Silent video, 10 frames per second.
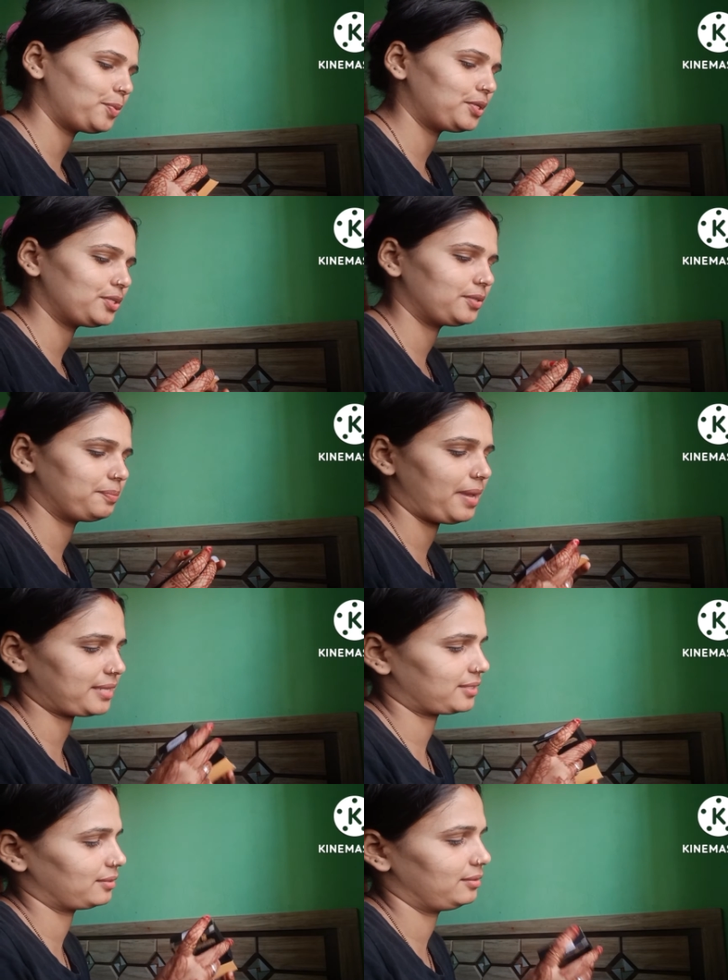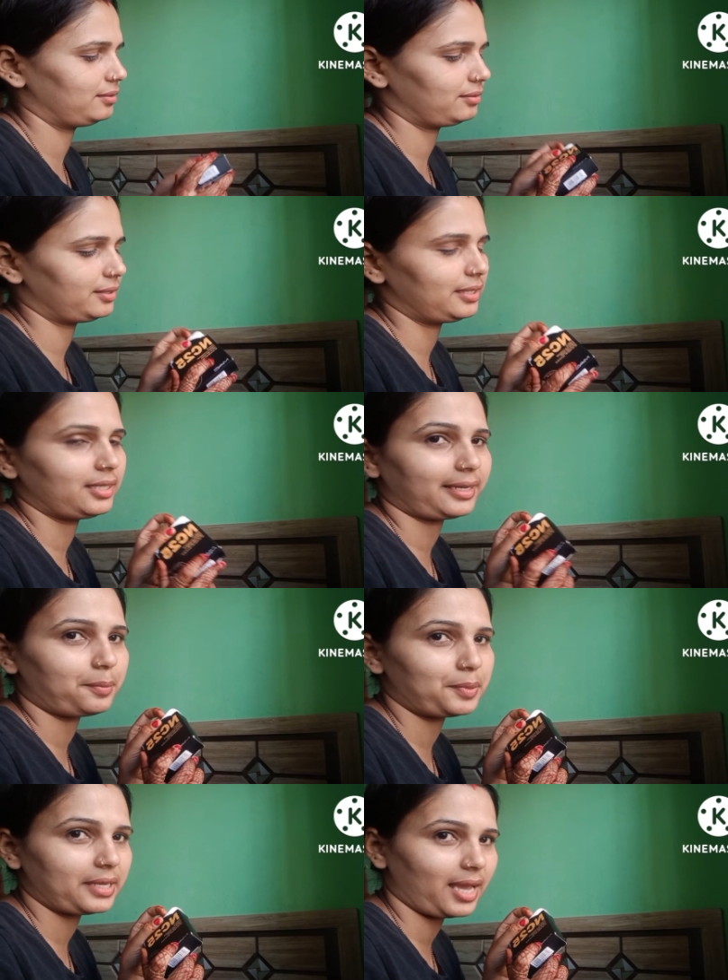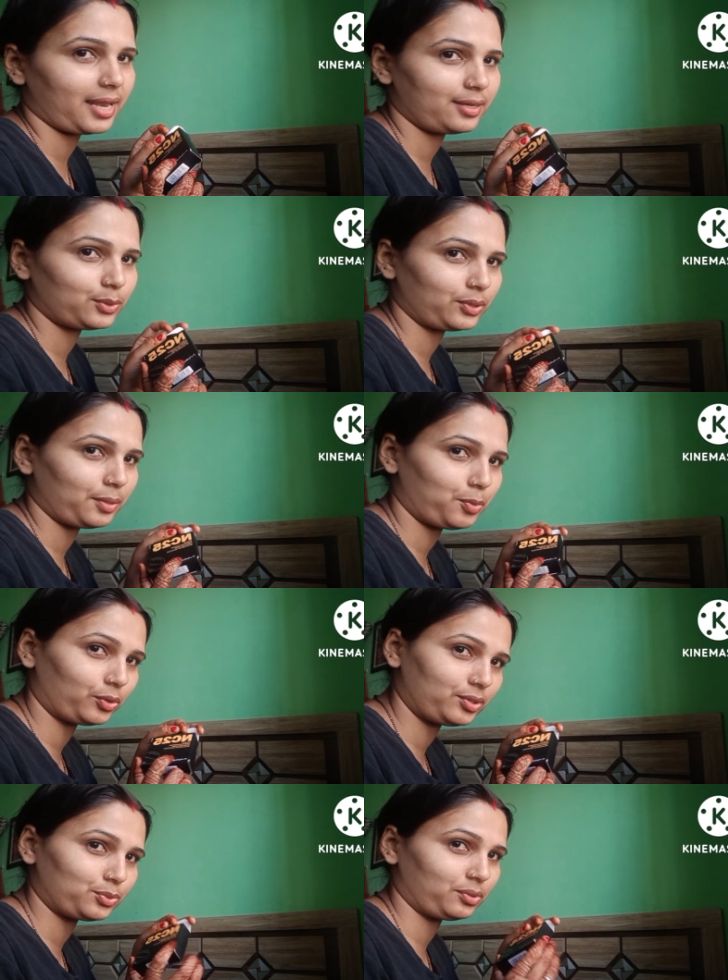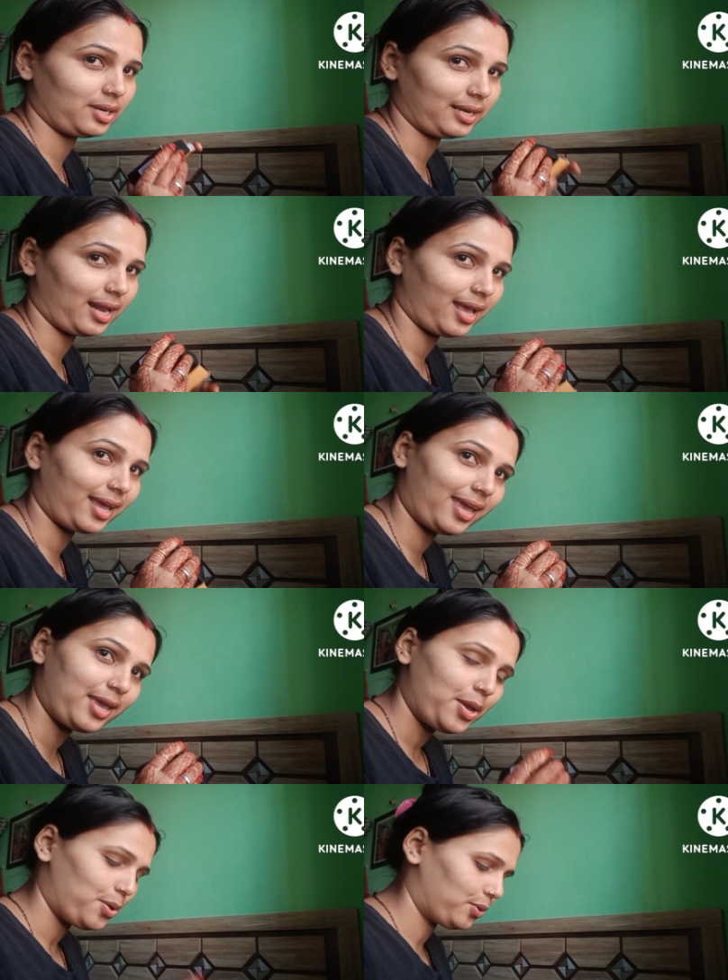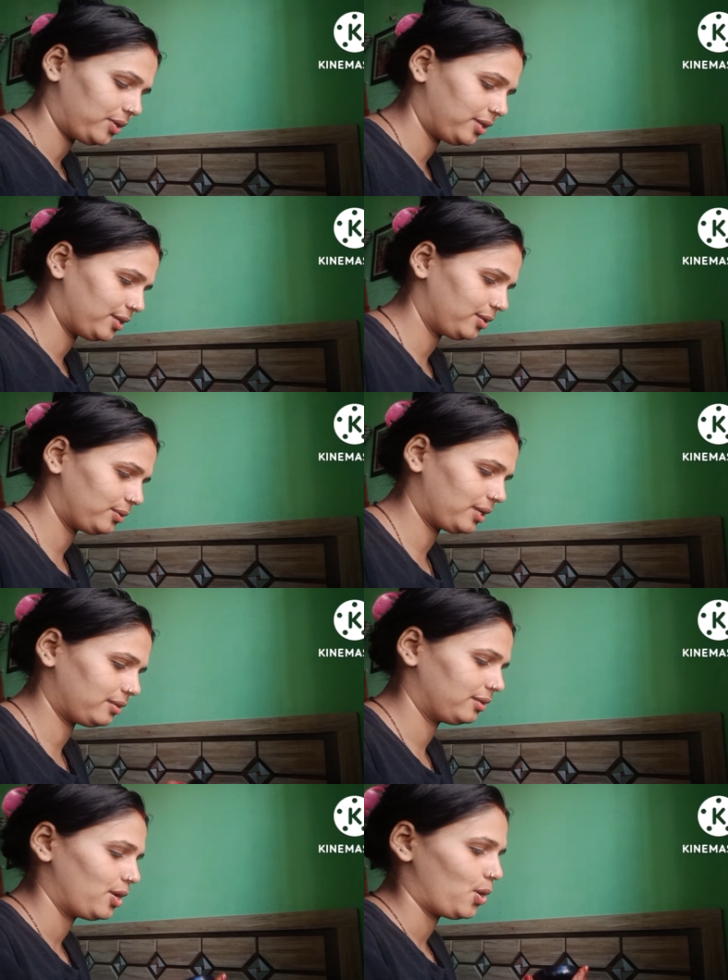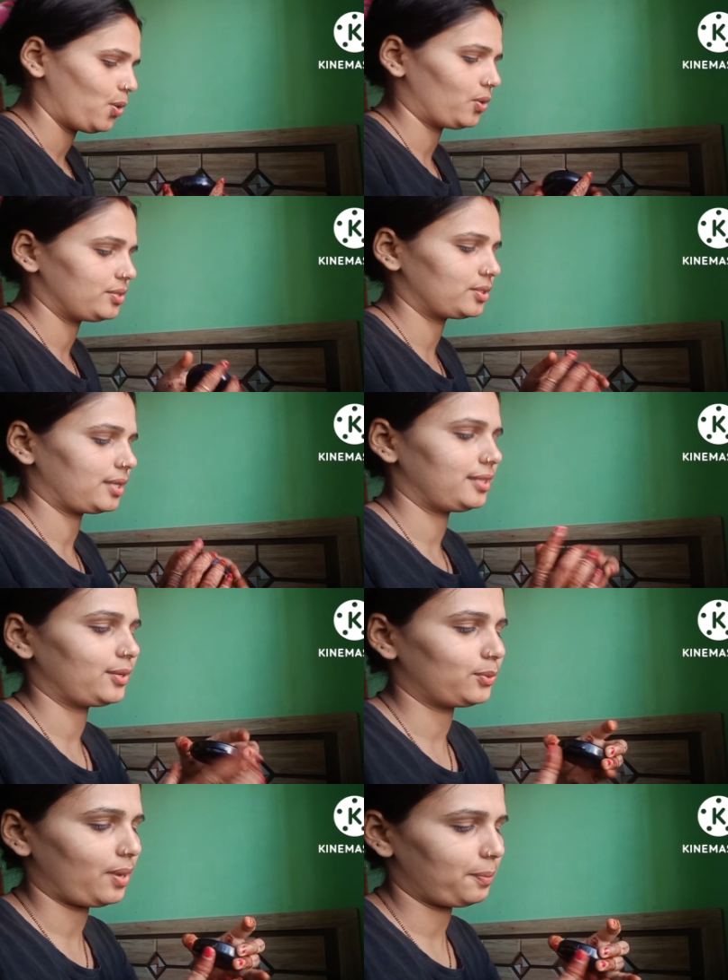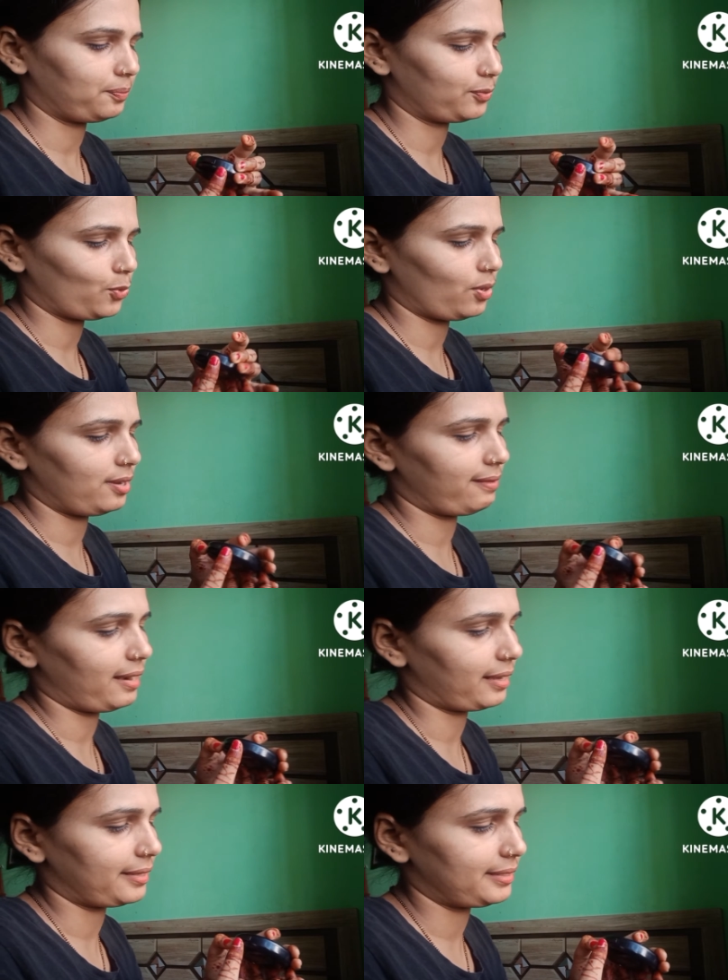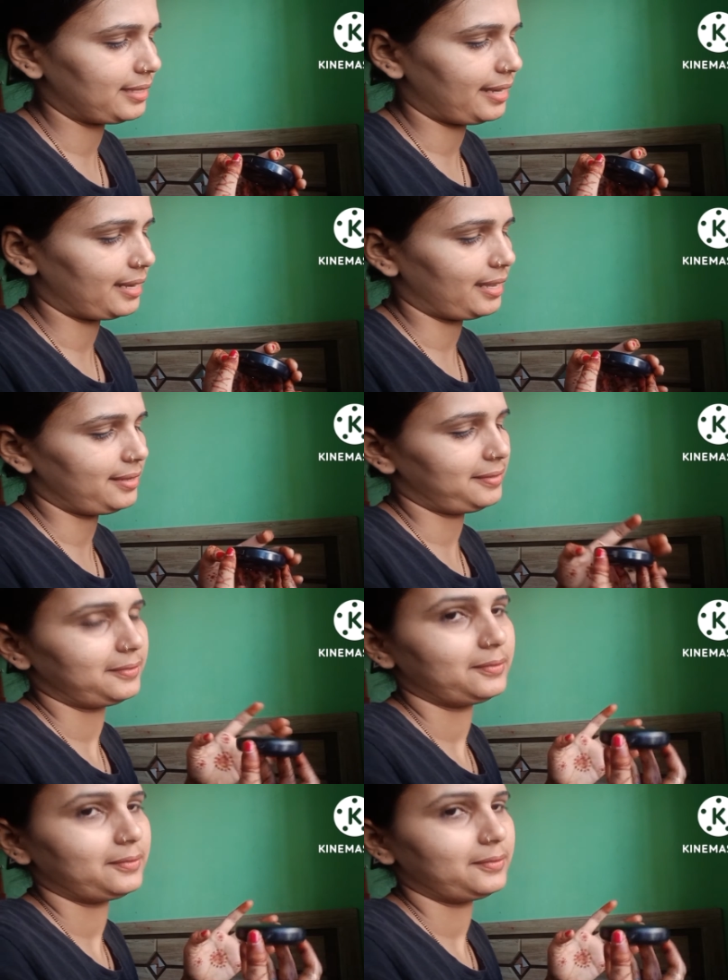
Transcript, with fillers: पर ये मैच ये कंपनी का है ना तो ये बहुत ही सुंदर लग रहा है और ये और इसका देखो आप खोलने वाला का डिज़ाइन है